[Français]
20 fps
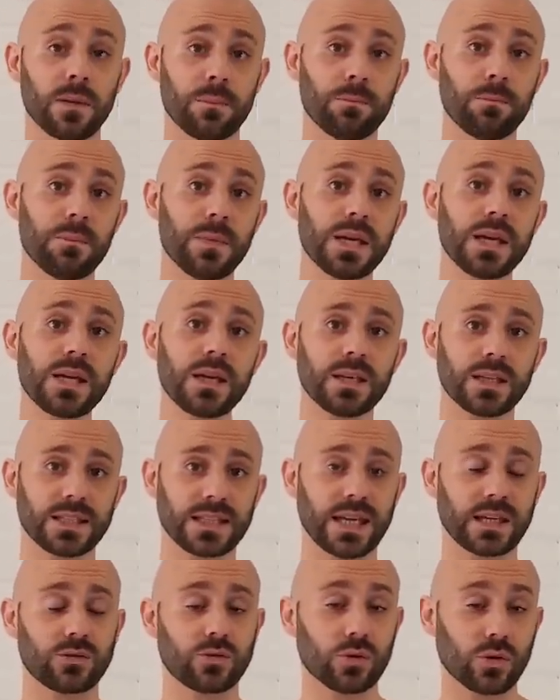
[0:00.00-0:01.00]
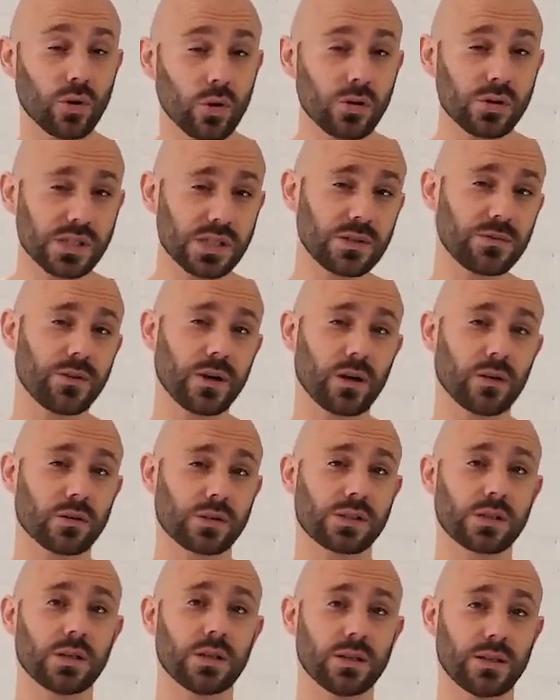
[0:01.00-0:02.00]
mais il y a de grosses
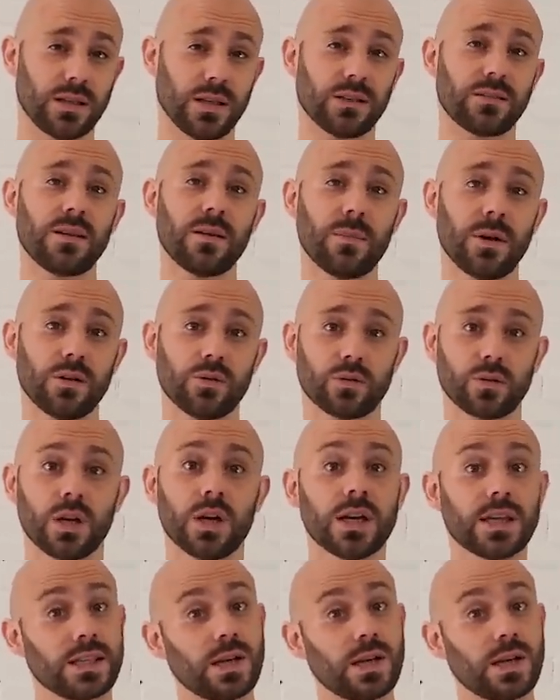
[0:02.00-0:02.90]
différences d'un thème à l'autre.